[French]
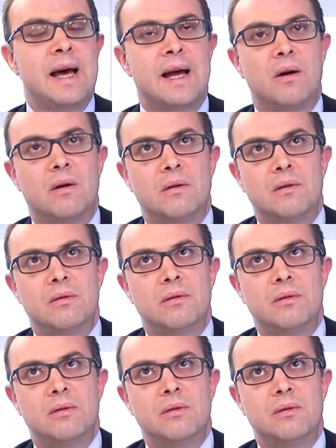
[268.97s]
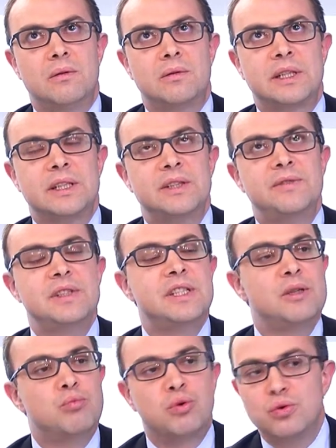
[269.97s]
Alors, ce qui est
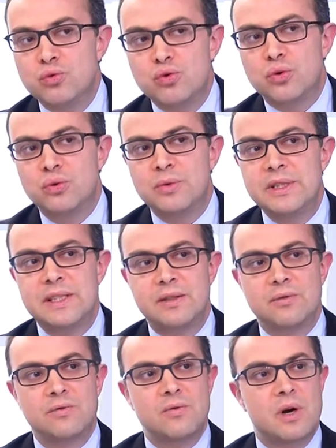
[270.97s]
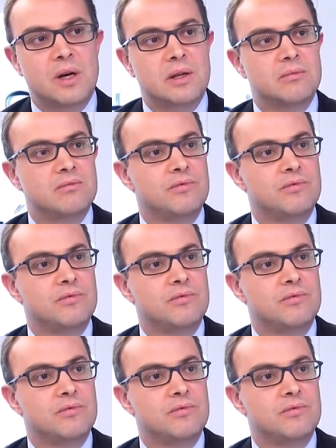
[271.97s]
difficile pour nous aujourd'hui, c'est de voir